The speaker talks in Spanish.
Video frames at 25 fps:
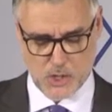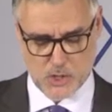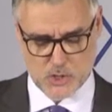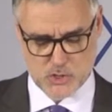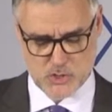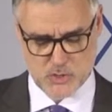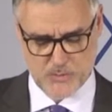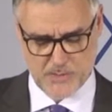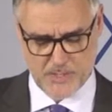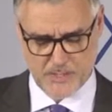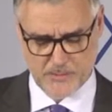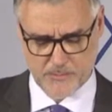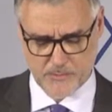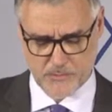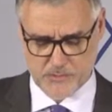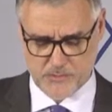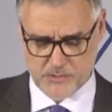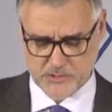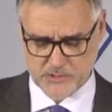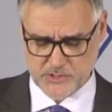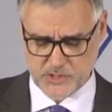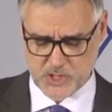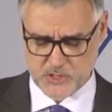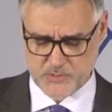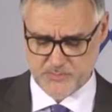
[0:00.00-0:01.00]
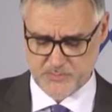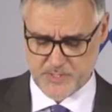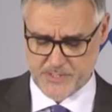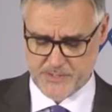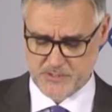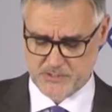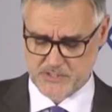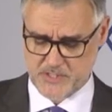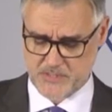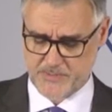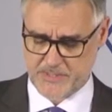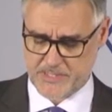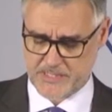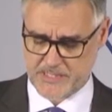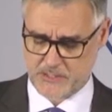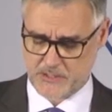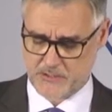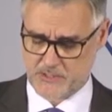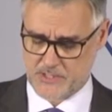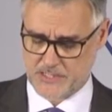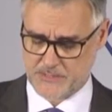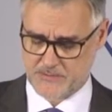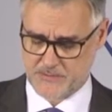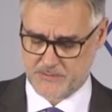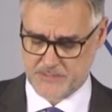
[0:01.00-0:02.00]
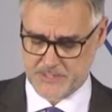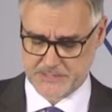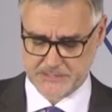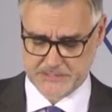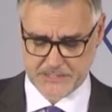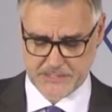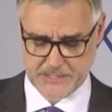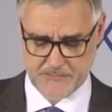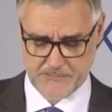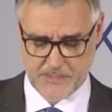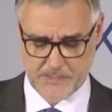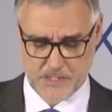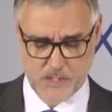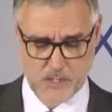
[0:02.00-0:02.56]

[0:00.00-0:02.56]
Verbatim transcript: Sobre la evolución de los precios del mercado de la vivienda,